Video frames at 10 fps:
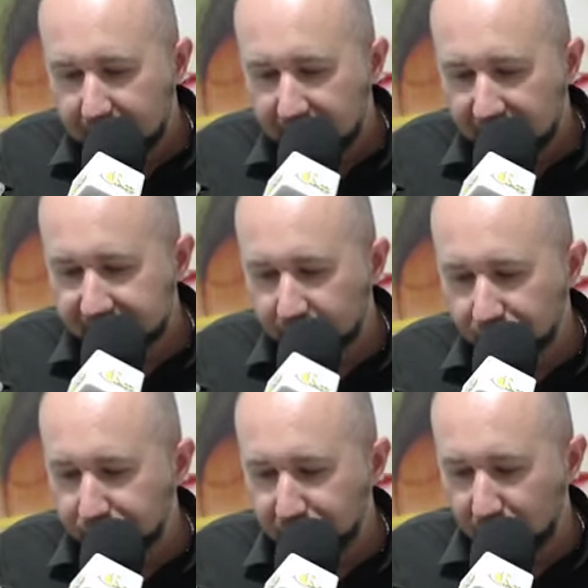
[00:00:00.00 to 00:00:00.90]
Mas
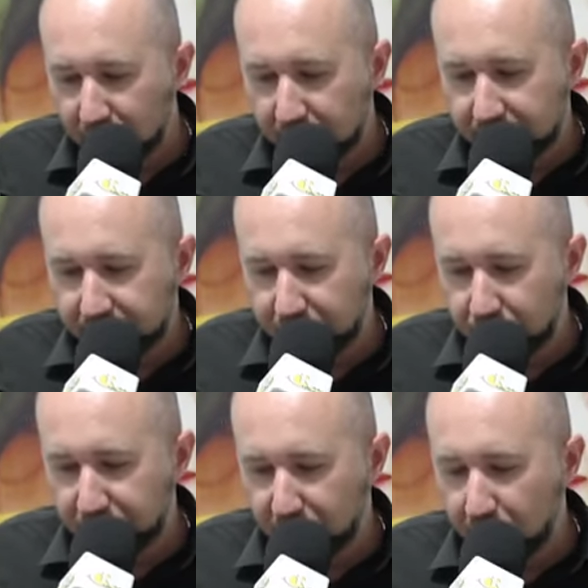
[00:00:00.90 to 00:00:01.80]
Deus prova o seu
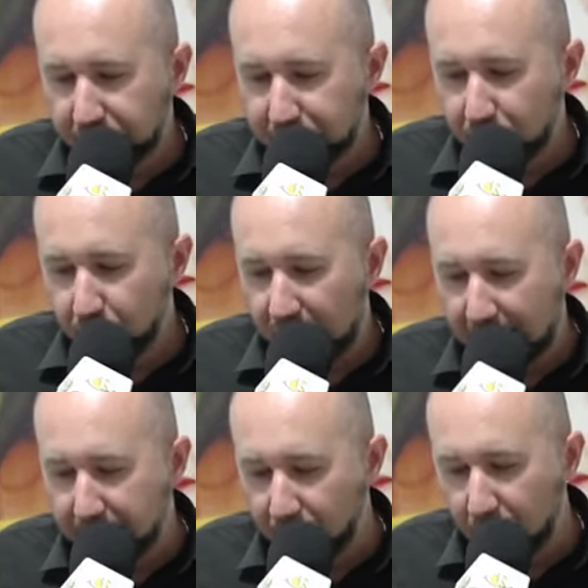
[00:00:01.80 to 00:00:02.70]
próprio
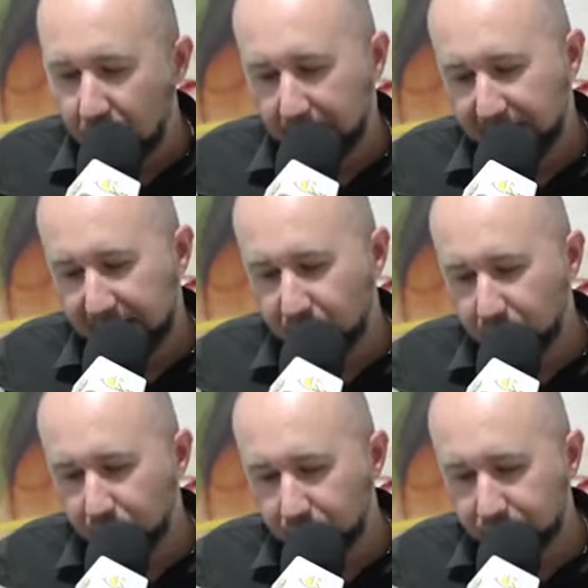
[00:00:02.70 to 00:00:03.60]
amor para
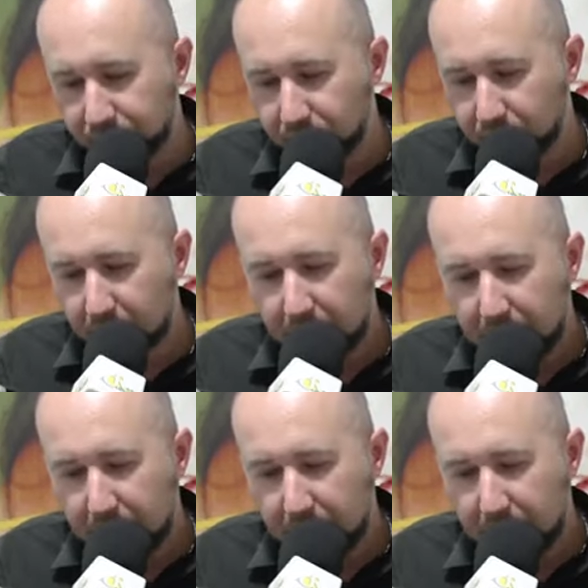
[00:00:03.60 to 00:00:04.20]
conosco